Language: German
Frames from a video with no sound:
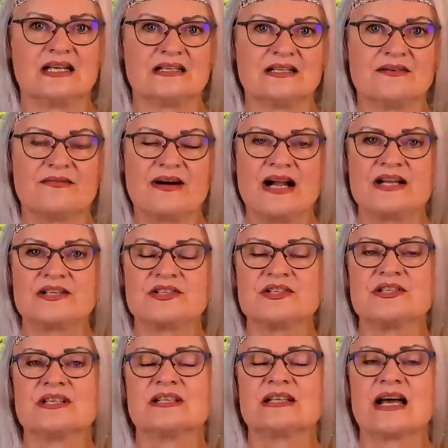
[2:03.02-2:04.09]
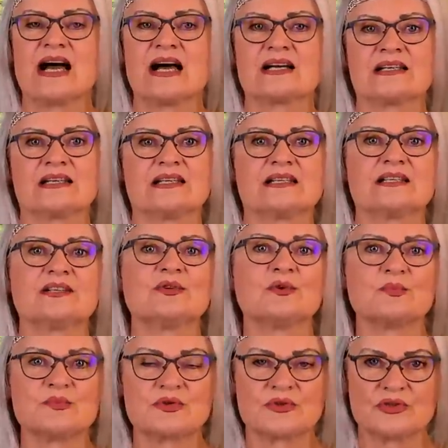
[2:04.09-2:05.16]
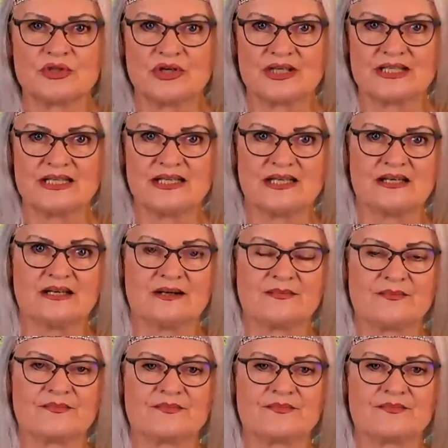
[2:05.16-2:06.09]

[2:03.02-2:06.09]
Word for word: die falschen Nachrichten umso deutlicher.